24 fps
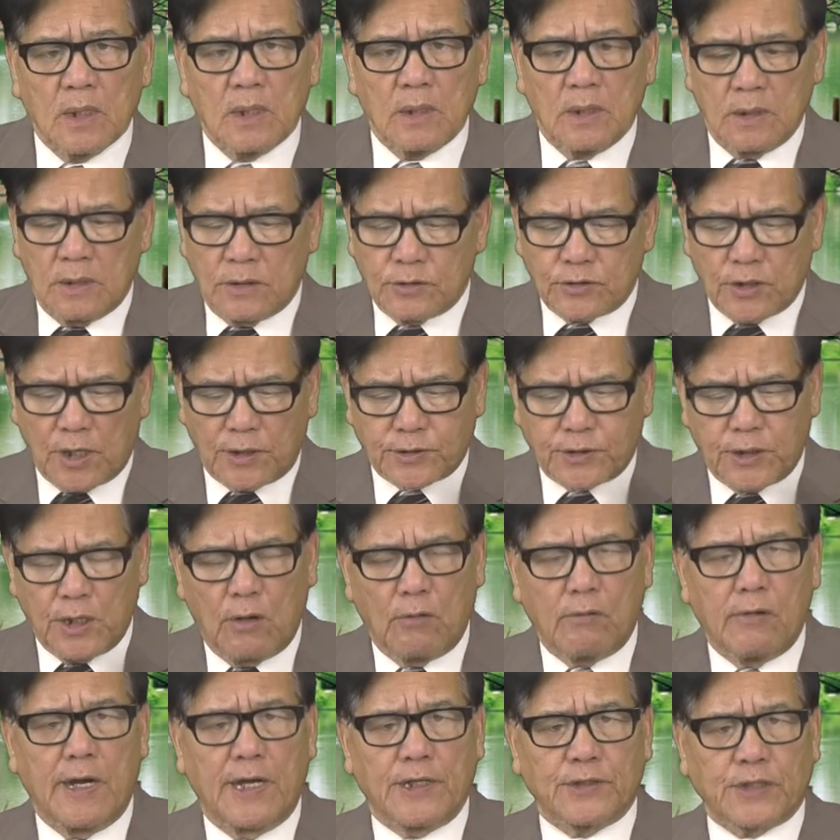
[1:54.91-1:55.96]
Rất nhiều
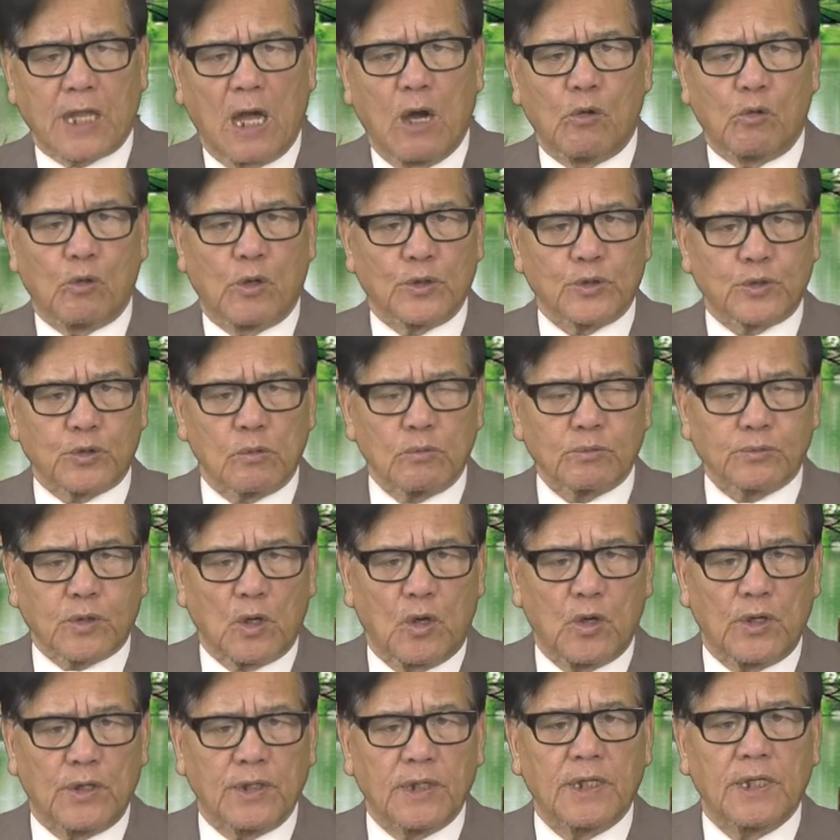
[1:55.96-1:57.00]
người Tàu của chúng
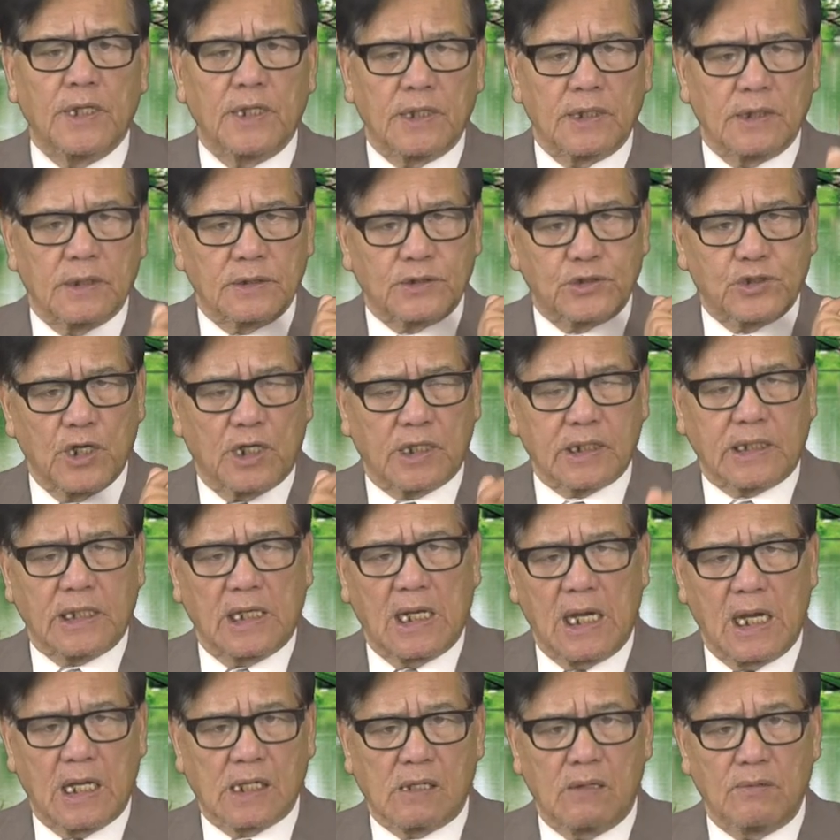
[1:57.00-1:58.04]
tôi trước kia
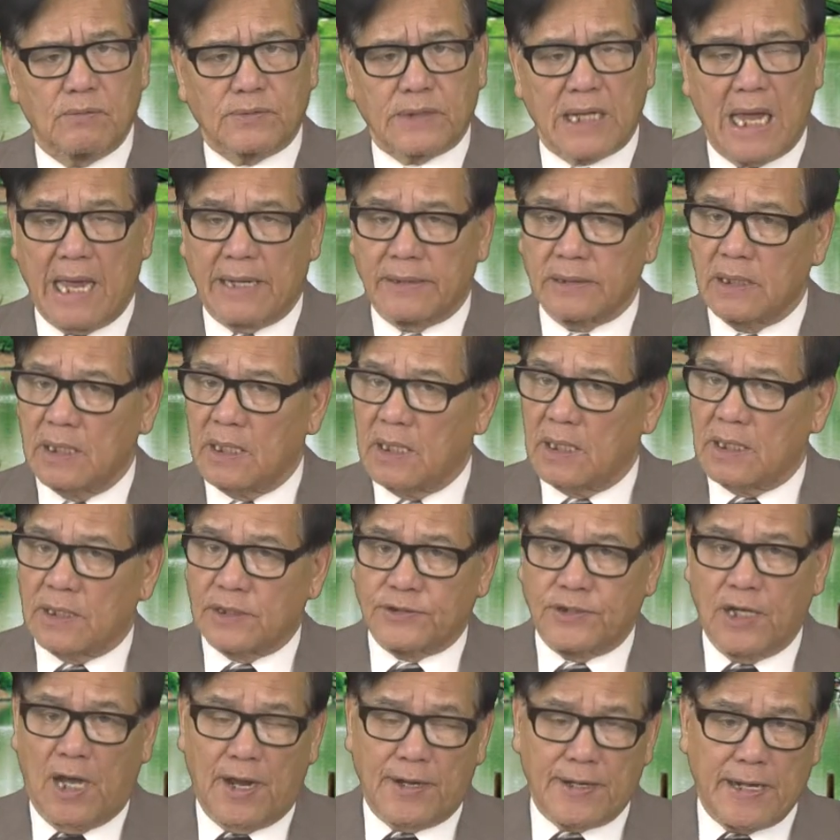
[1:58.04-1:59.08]
là Cộng sản,
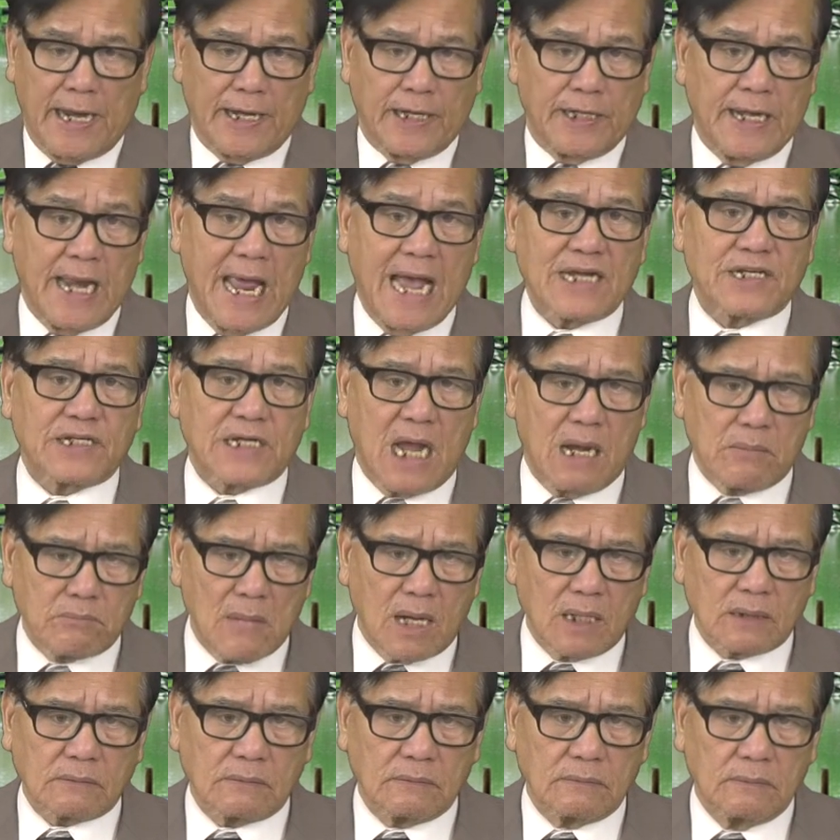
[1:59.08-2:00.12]
giờ này đã sáng
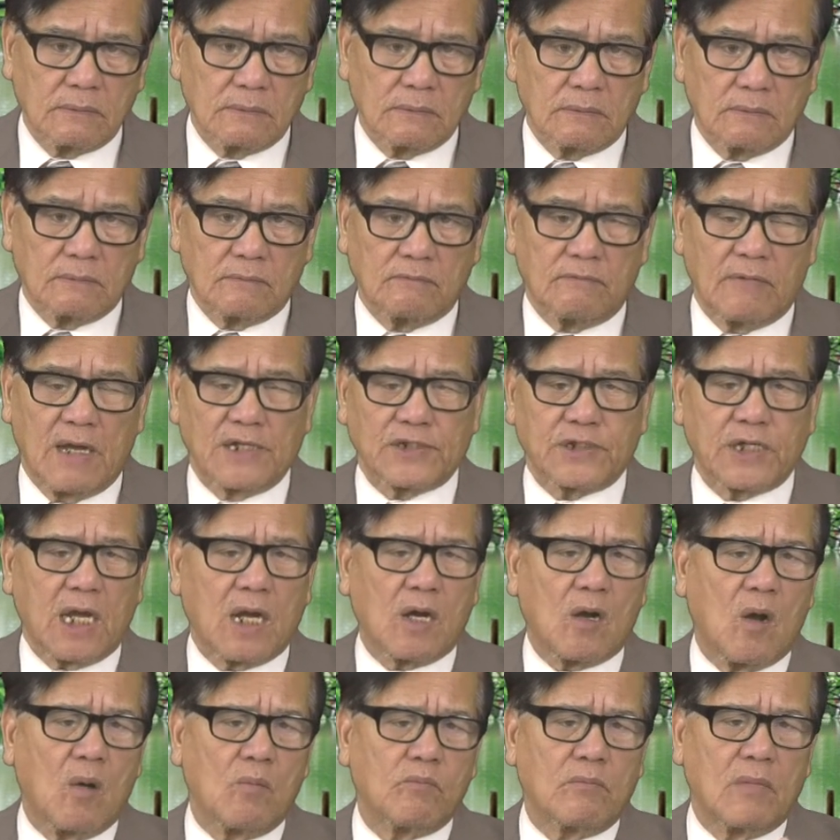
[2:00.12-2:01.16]
mắt và sẽ
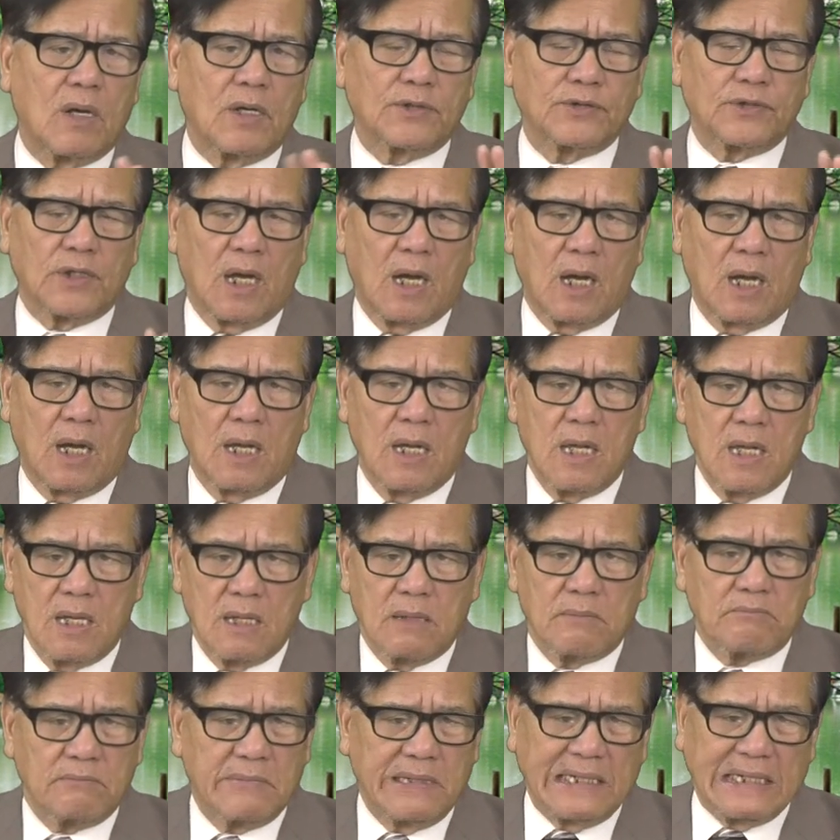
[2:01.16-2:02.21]
không bao giờ
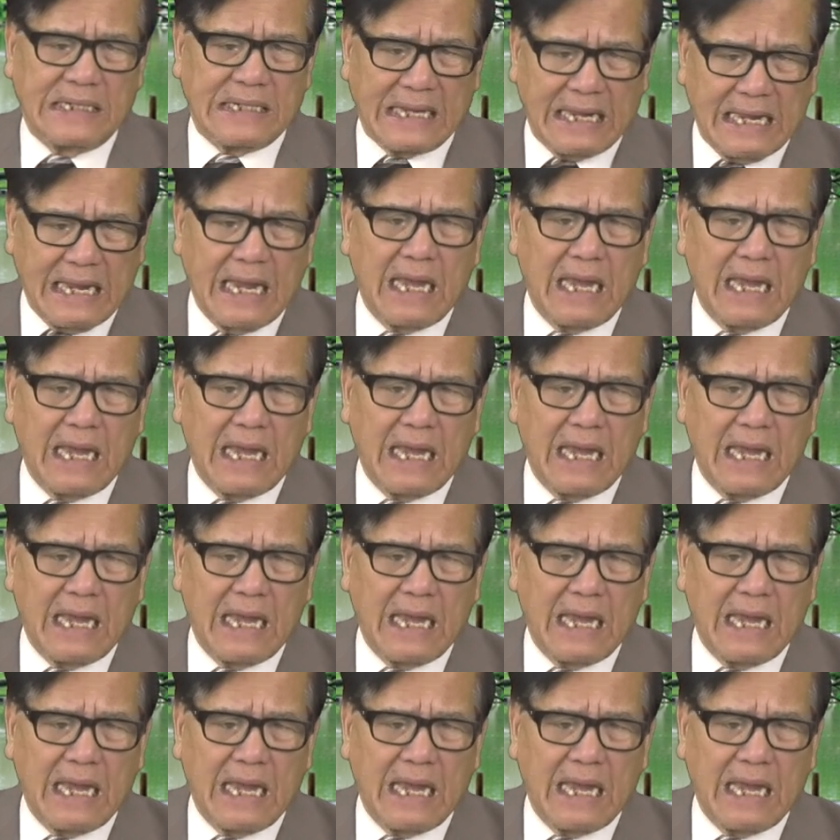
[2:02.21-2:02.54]
bị nghe